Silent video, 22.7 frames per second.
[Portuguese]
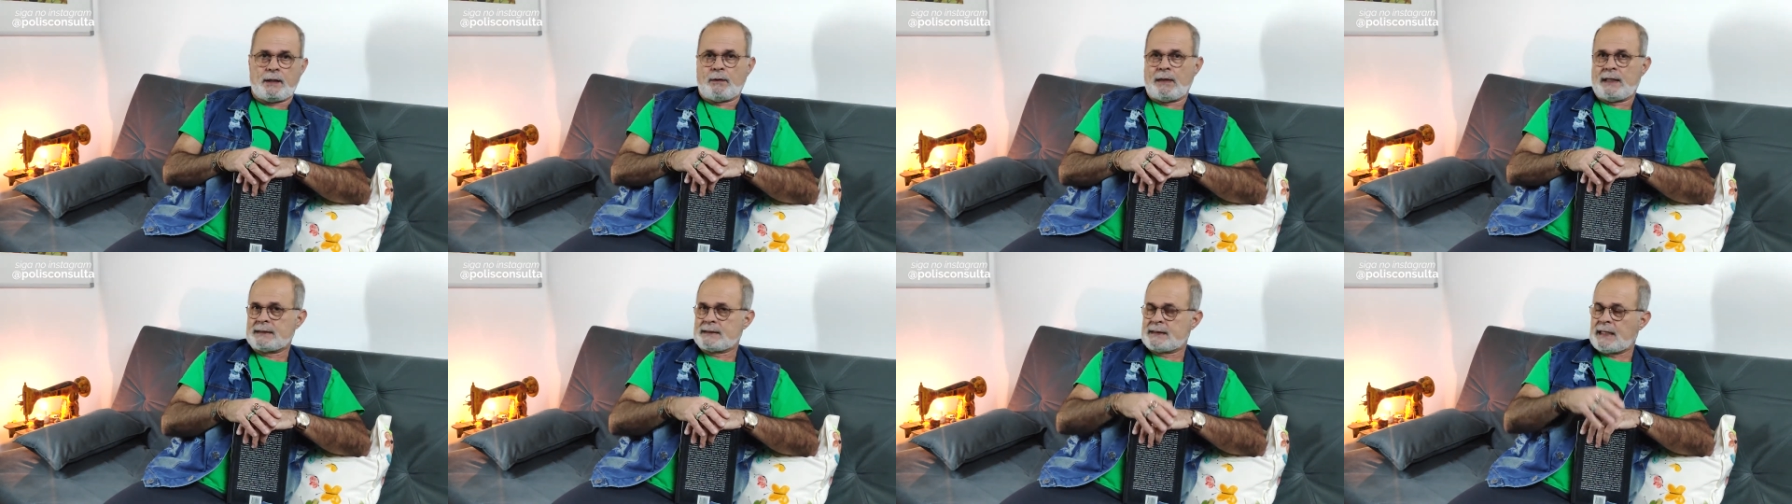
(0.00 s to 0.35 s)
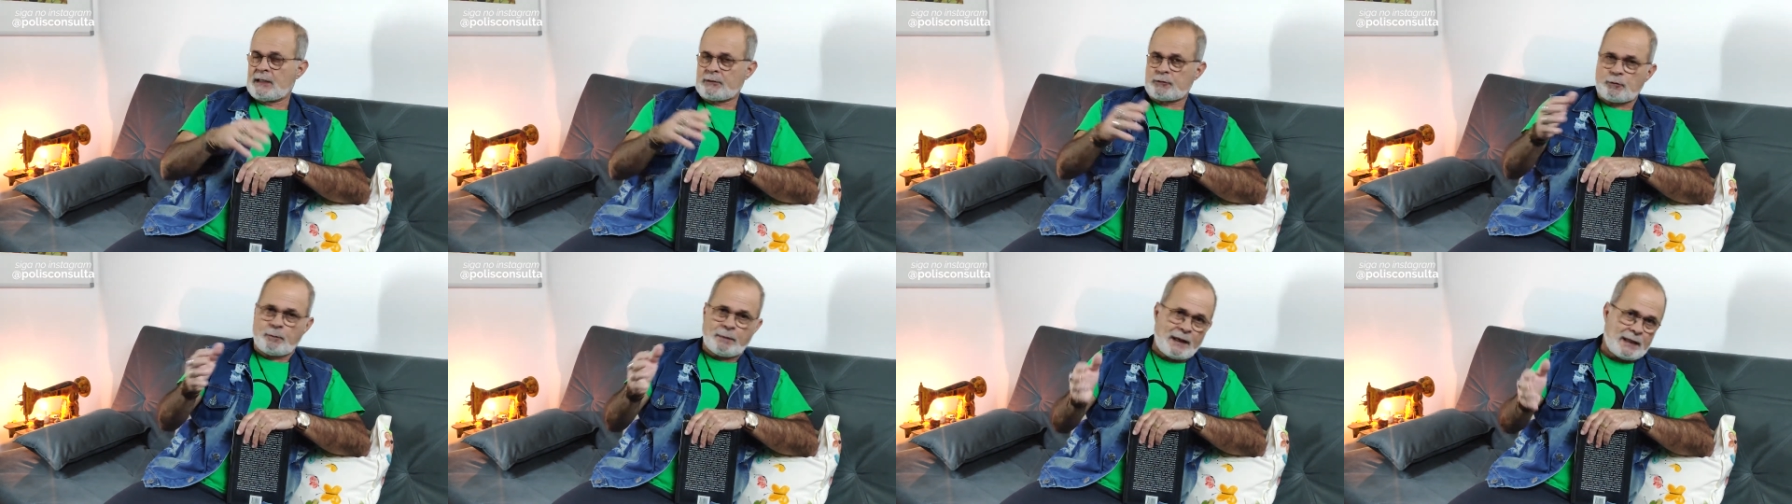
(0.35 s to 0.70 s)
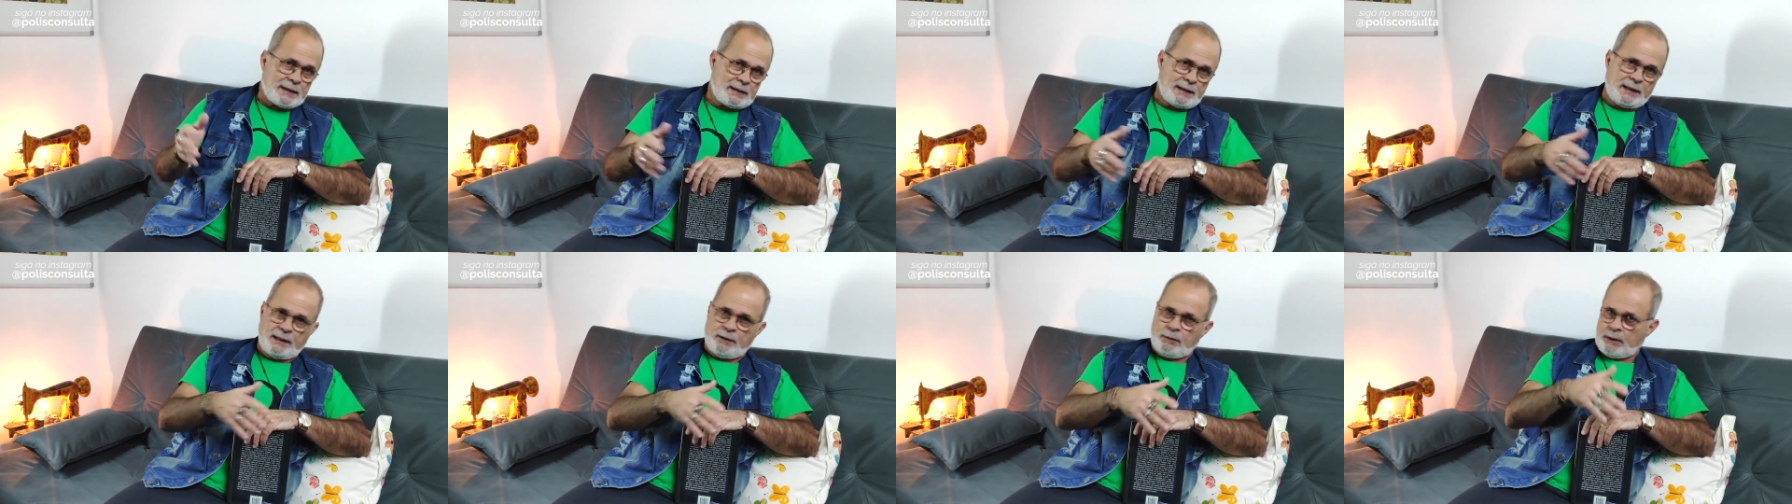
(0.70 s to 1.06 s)
o exército
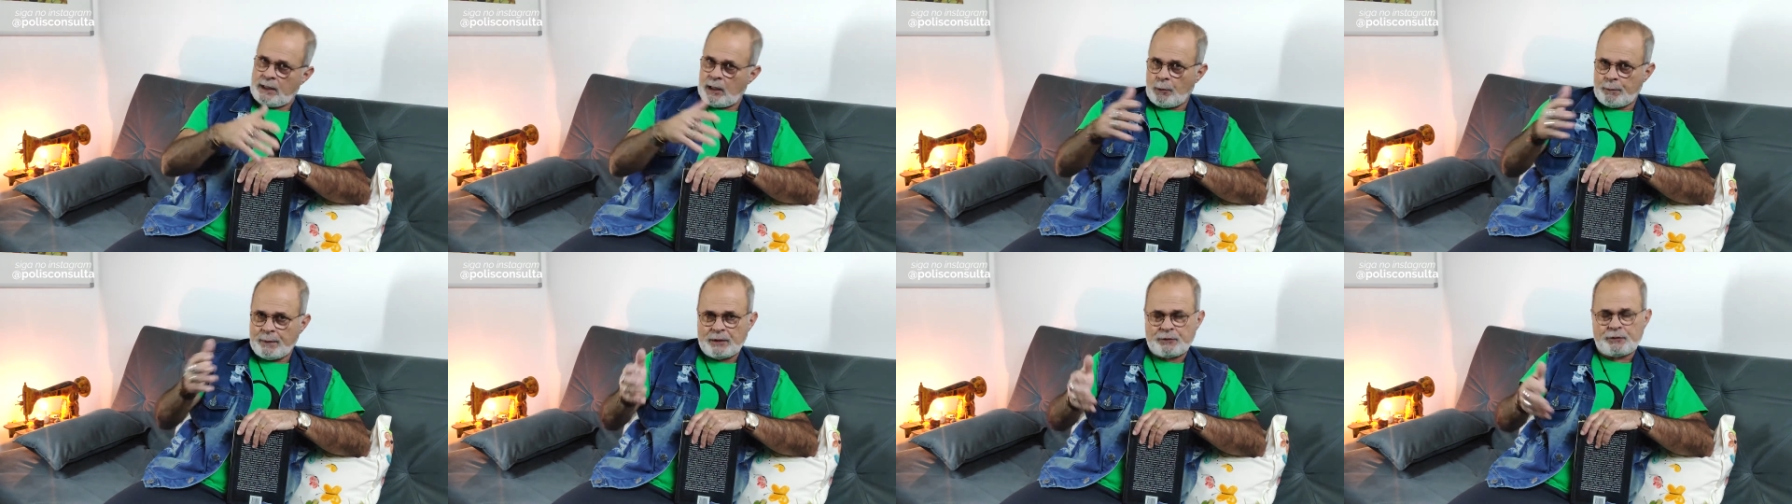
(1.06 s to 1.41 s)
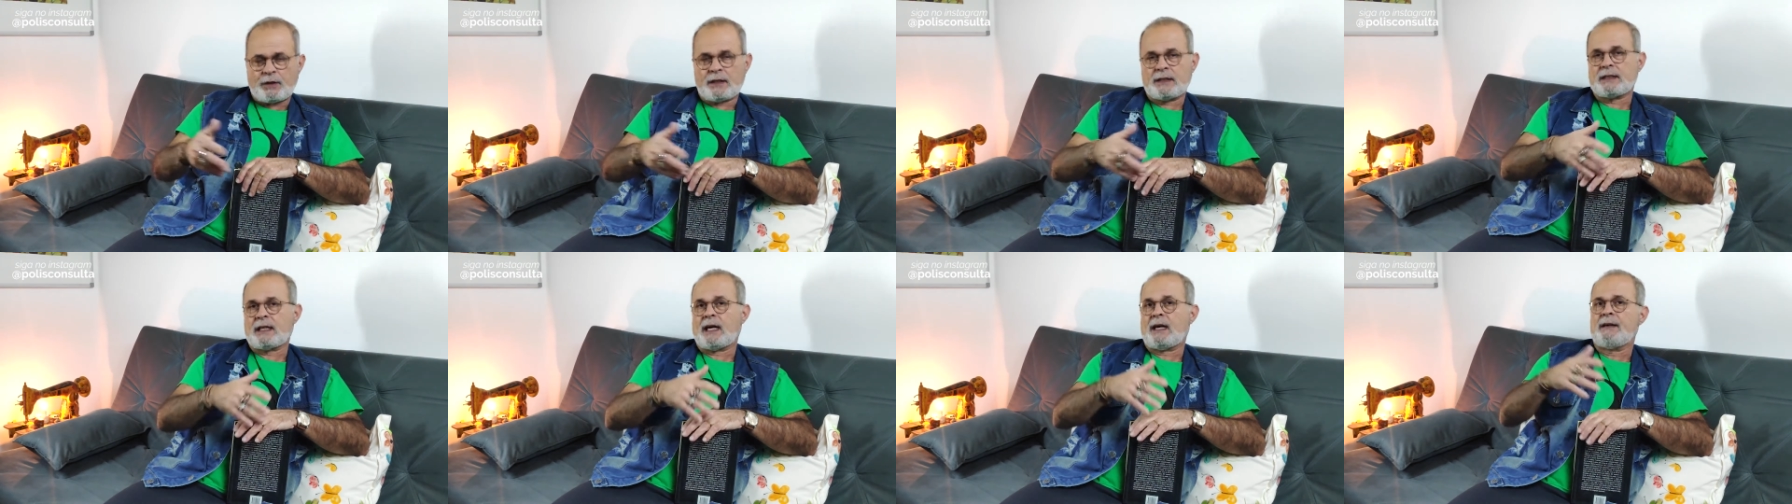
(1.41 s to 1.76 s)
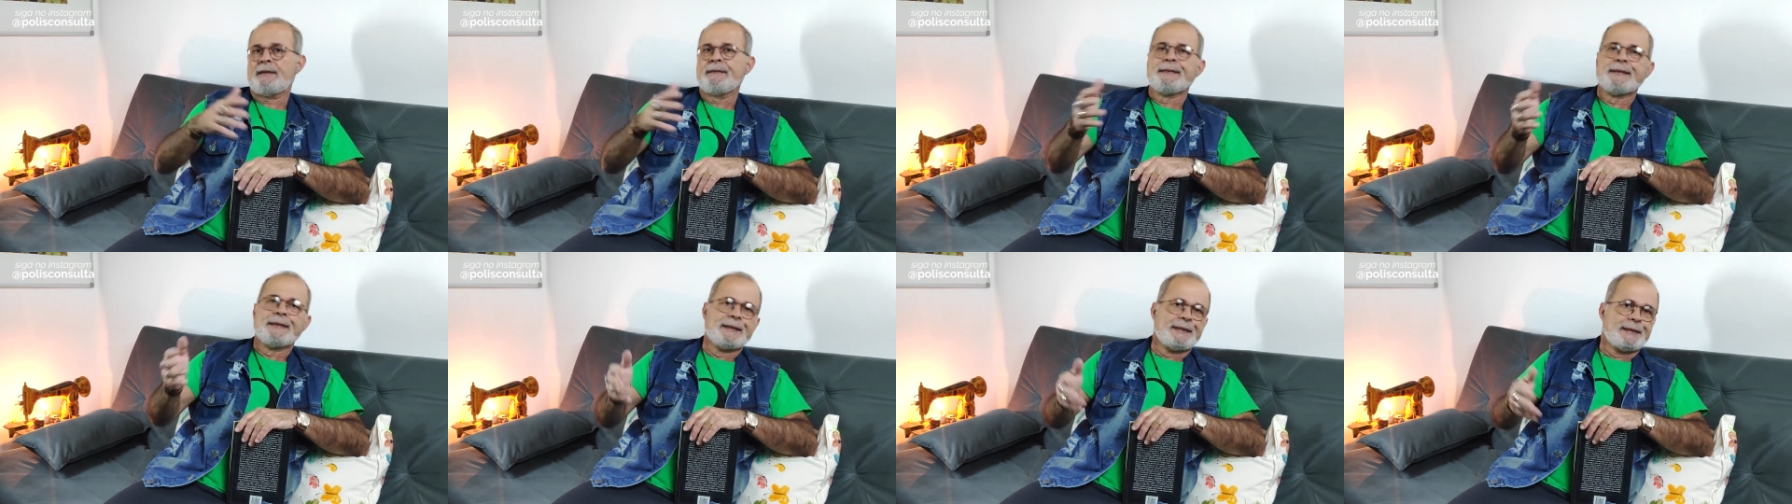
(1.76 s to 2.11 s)
brasileiro realmente ainda